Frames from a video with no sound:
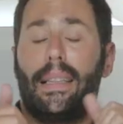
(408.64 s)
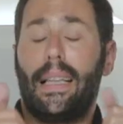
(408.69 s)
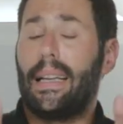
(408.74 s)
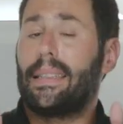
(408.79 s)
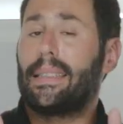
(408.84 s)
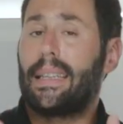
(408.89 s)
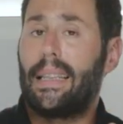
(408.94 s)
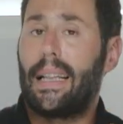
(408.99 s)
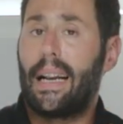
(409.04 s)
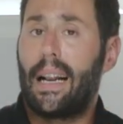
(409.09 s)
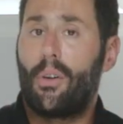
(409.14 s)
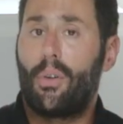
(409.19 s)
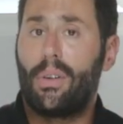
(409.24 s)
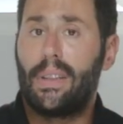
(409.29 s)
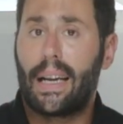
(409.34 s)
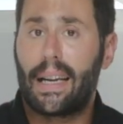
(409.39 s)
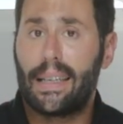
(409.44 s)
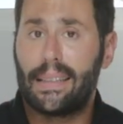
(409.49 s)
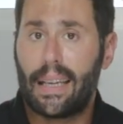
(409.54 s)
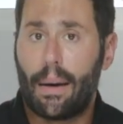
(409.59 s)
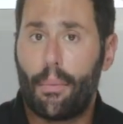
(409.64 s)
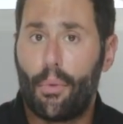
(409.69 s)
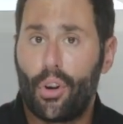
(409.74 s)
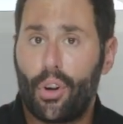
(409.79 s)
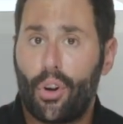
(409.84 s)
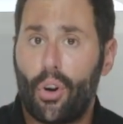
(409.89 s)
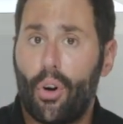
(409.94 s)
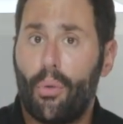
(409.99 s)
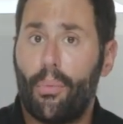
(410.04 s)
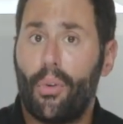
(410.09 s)
Tienes que tener en cuenta que sea
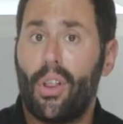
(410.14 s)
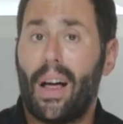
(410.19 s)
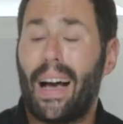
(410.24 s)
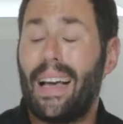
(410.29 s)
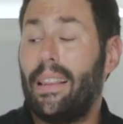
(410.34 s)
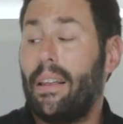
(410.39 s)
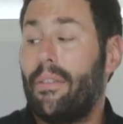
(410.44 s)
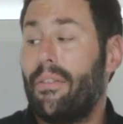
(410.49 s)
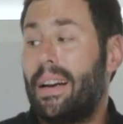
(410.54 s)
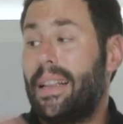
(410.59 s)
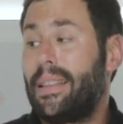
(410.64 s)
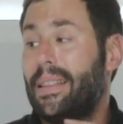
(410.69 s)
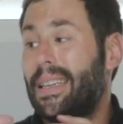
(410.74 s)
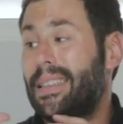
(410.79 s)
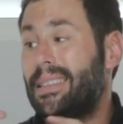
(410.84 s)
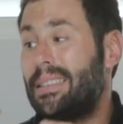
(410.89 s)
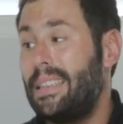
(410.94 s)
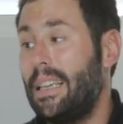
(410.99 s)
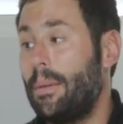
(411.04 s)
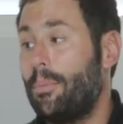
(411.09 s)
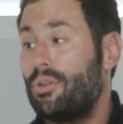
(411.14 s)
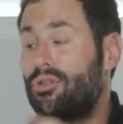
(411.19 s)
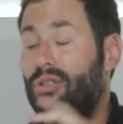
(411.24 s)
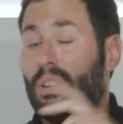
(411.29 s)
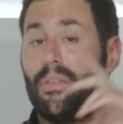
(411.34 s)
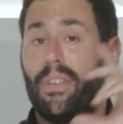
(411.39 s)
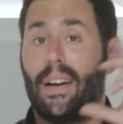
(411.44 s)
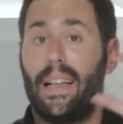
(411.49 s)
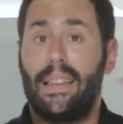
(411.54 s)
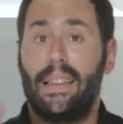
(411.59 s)
muy cómoda, hay diferentes tipos,
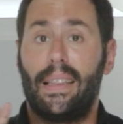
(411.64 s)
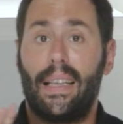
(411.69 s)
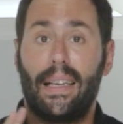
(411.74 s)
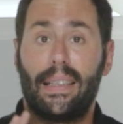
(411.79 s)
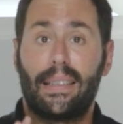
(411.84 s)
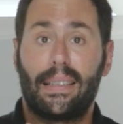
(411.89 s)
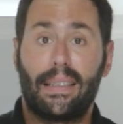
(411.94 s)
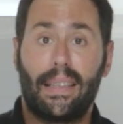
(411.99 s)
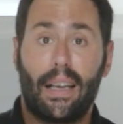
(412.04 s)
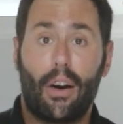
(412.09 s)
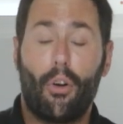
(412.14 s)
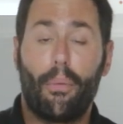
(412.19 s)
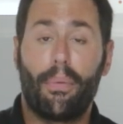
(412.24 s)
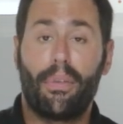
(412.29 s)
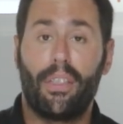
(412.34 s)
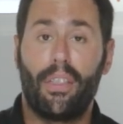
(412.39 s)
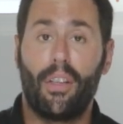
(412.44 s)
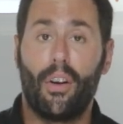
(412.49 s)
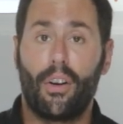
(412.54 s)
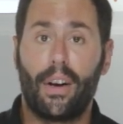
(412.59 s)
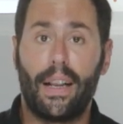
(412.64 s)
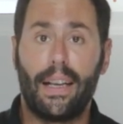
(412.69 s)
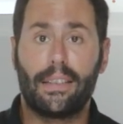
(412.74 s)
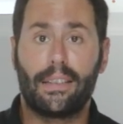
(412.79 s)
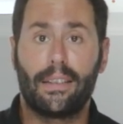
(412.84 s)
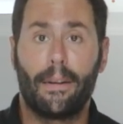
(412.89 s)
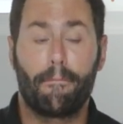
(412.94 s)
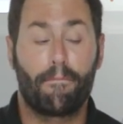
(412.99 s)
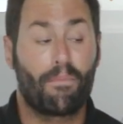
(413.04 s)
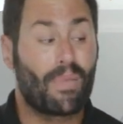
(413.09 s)
diferentes
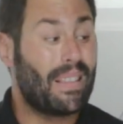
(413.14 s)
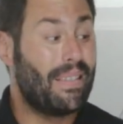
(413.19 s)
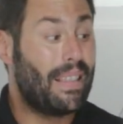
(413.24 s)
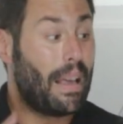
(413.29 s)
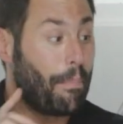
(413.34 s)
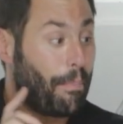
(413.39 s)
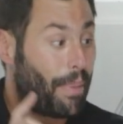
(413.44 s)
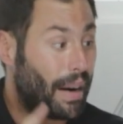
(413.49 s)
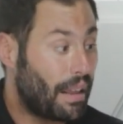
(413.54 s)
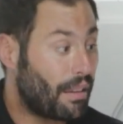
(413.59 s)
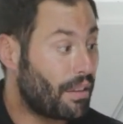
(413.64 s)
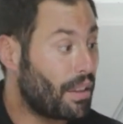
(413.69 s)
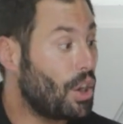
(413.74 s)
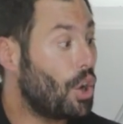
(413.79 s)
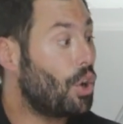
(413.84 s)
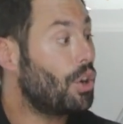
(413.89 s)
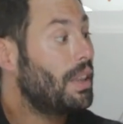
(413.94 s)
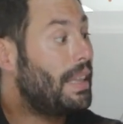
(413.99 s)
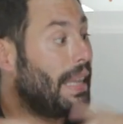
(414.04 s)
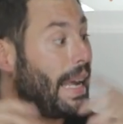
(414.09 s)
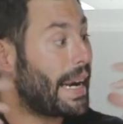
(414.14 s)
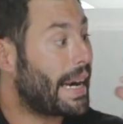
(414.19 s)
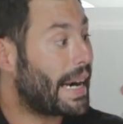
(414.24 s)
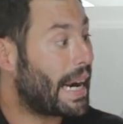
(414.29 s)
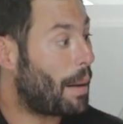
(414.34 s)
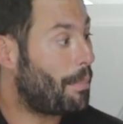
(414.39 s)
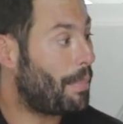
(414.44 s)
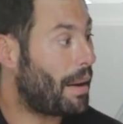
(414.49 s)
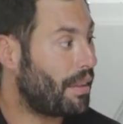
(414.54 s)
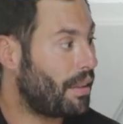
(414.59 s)
opciones de precio, de
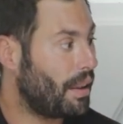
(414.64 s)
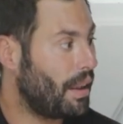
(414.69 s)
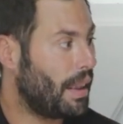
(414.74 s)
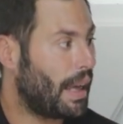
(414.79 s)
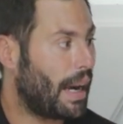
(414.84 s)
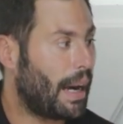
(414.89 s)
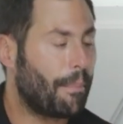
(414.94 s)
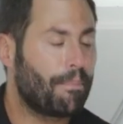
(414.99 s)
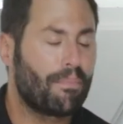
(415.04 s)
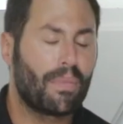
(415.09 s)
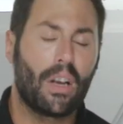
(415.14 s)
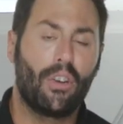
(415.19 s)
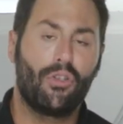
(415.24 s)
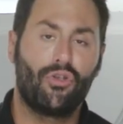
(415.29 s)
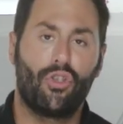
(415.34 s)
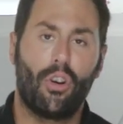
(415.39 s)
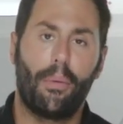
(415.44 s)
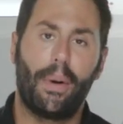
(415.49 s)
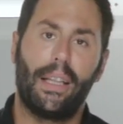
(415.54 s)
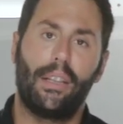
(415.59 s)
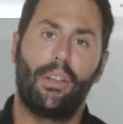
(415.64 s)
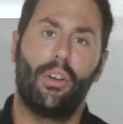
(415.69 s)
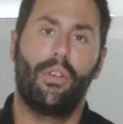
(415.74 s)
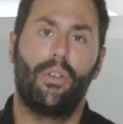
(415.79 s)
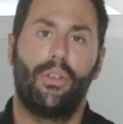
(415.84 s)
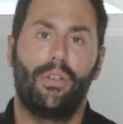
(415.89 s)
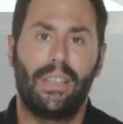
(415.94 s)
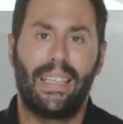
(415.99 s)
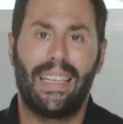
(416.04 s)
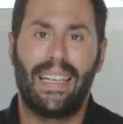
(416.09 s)
capacidad, sobre
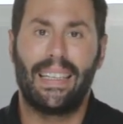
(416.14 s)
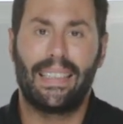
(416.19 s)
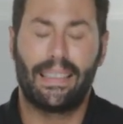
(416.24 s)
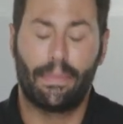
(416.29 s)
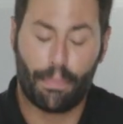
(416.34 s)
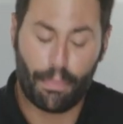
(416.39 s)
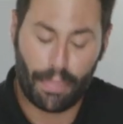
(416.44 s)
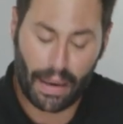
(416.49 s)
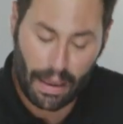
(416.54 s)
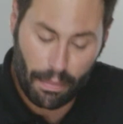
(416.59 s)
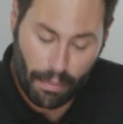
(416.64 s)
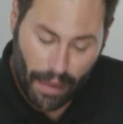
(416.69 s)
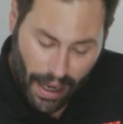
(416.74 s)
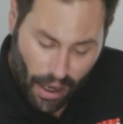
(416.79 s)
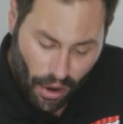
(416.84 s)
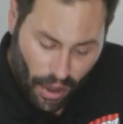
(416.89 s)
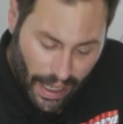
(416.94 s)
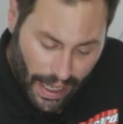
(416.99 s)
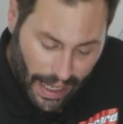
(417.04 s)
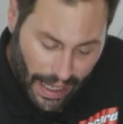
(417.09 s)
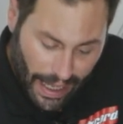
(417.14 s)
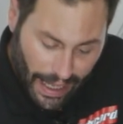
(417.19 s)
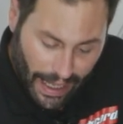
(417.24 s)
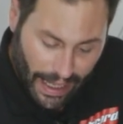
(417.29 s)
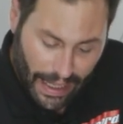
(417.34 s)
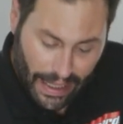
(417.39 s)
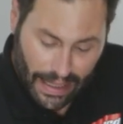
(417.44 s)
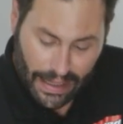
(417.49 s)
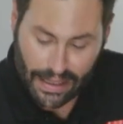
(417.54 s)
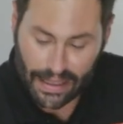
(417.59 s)
todo tienes primero que
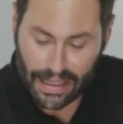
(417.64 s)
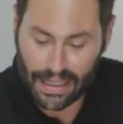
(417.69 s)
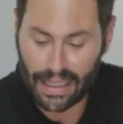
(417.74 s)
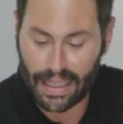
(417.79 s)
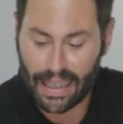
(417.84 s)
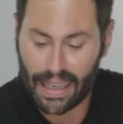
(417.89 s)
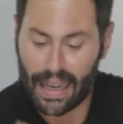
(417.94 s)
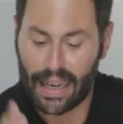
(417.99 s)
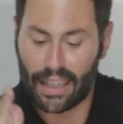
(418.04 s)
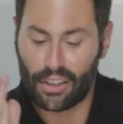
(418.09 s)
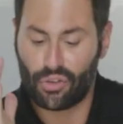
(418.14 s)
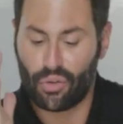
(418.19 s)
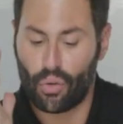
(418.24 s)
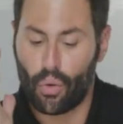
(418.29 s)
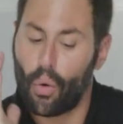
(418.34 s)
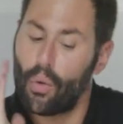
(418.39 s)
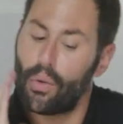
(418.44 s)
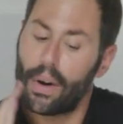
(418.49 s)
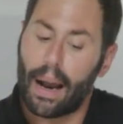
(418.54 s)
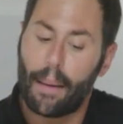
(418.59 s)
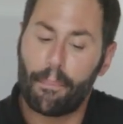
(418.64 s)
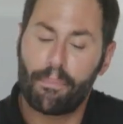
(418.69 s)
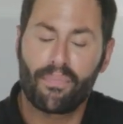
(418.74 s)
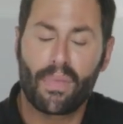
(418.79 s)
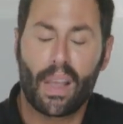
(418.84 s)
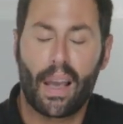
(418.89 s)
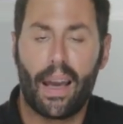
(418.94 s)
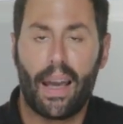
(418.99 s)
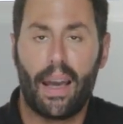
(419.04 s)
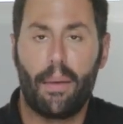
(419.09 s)
elegir si quieres una
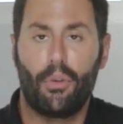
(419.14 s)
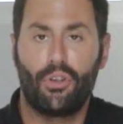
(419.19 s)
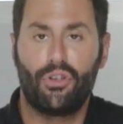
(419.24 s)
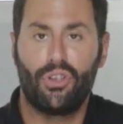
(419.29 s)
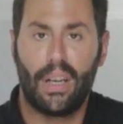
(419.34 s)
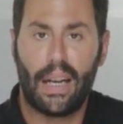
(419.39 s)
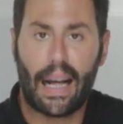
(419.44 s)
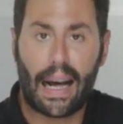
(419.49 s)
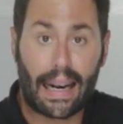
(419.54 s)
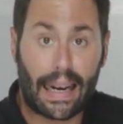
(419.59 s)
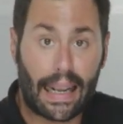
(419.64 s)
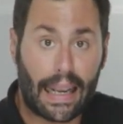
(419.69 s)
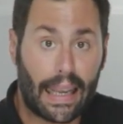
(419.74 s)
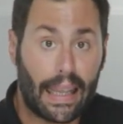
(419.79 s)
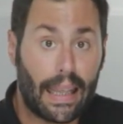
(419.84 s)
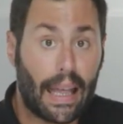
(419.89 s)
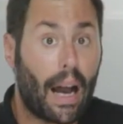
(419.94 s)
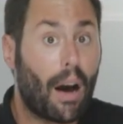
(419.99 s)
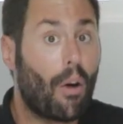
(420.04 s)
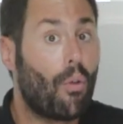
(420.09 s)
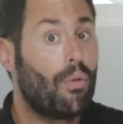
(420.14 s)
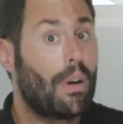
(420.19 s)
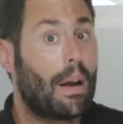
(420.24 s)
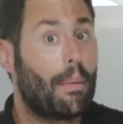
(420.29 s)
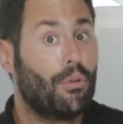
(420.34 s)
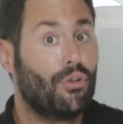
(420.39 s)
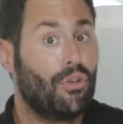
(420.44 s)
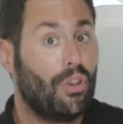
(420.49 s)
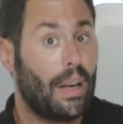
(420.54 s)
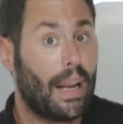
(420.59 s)
eh, mochila rígida, una
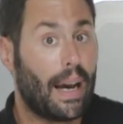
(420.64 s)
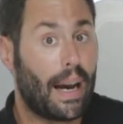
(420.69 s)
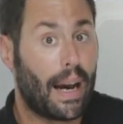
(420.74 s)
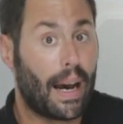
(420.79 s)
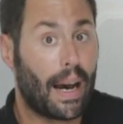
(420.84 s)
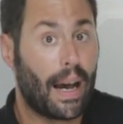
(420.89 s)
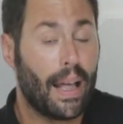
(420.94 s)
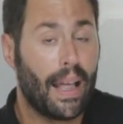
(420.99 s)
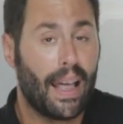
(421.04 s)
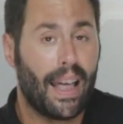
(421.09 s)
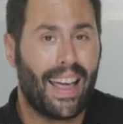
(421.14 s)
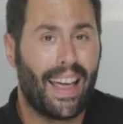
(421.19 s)
mochila